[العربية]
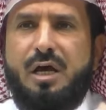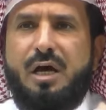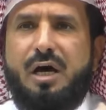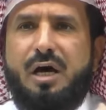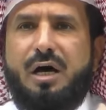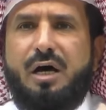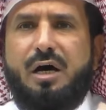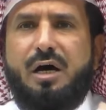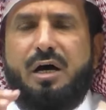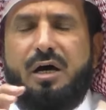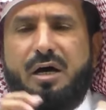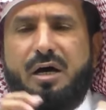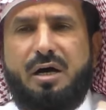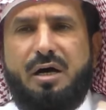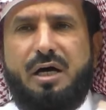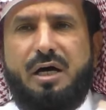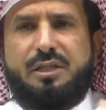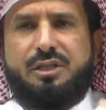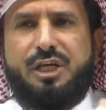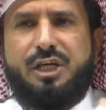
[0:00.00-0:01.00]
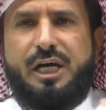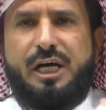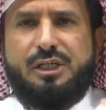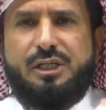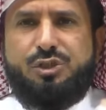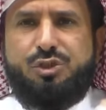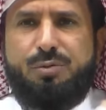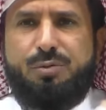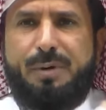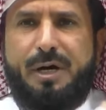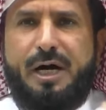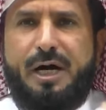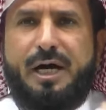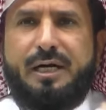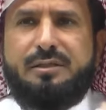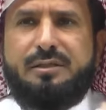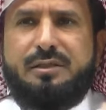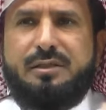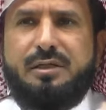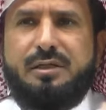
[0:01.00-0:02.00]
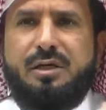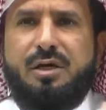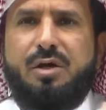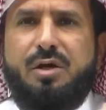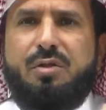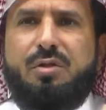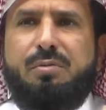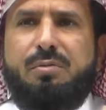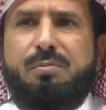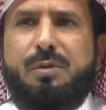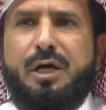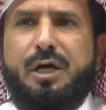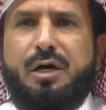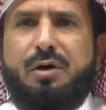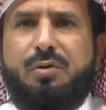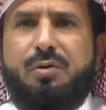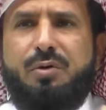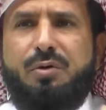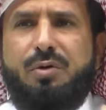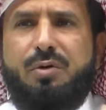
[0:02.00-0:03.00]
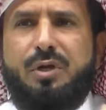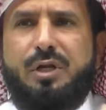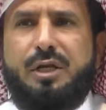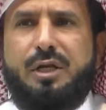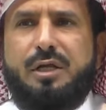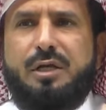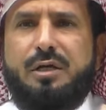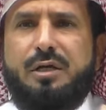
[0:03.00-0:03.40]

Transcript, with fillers: آه، التحزبات ثم يقول